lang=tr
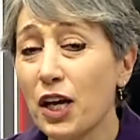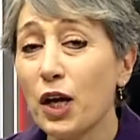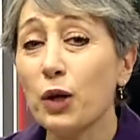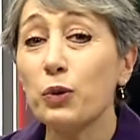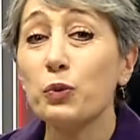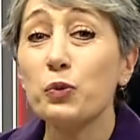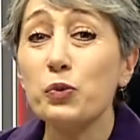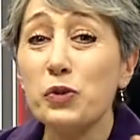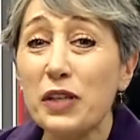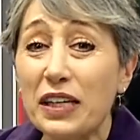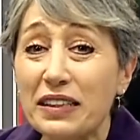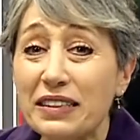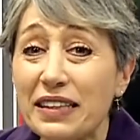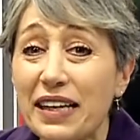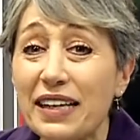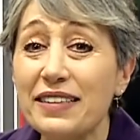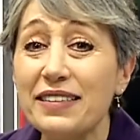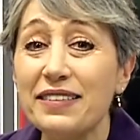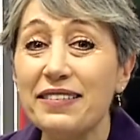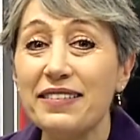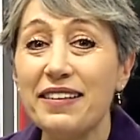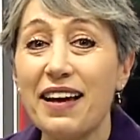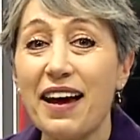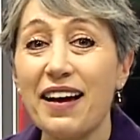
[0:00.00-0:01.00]
Uzat
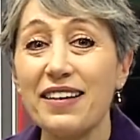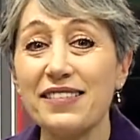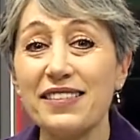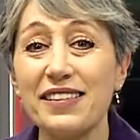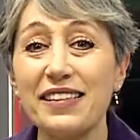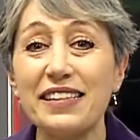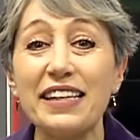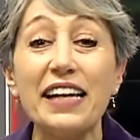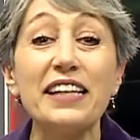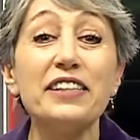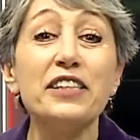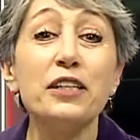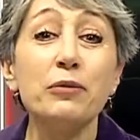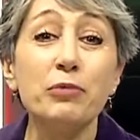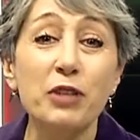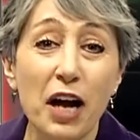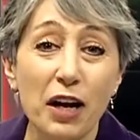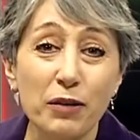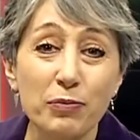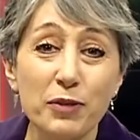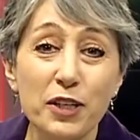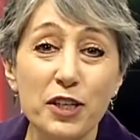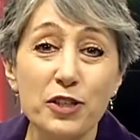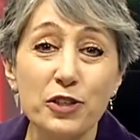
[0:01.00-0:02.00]
elini dersin, eline
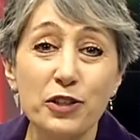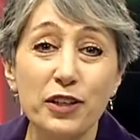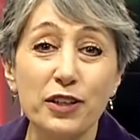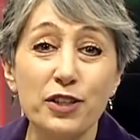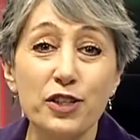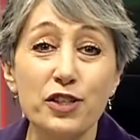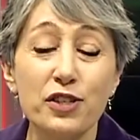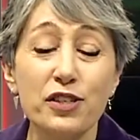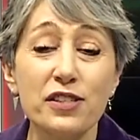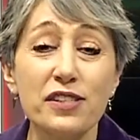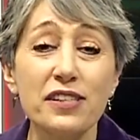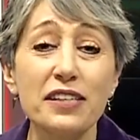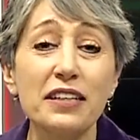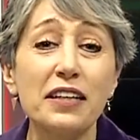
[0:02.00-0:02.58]
bırakmaya çalışırsın.